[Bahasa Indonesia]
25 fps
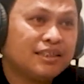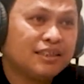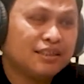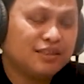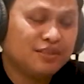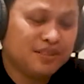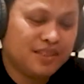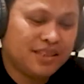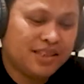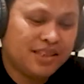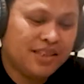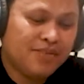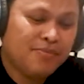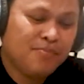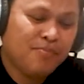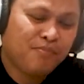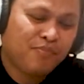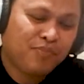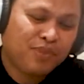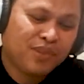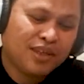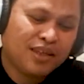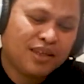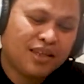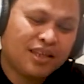gitu jadi
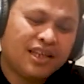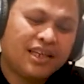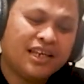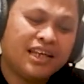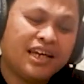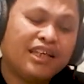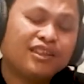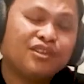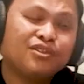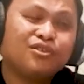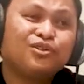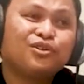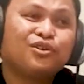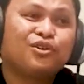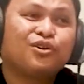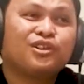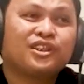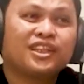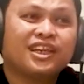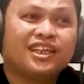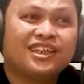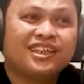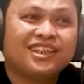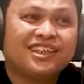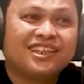ya lihat dulu
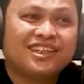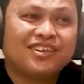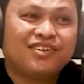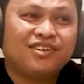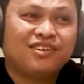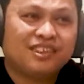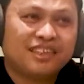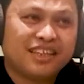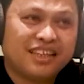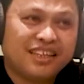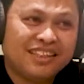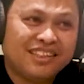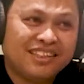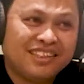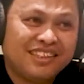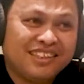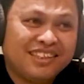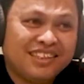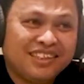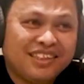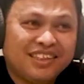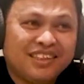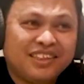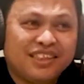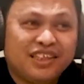konten konten
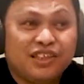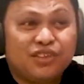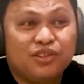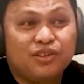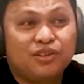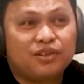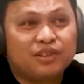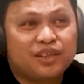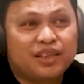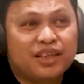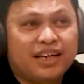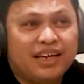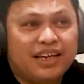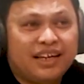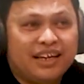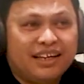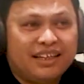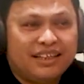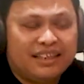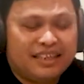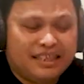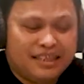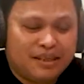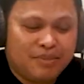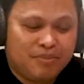yeah,
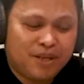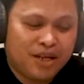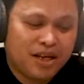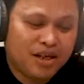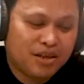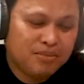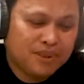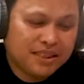TikToknya nah tapi kalau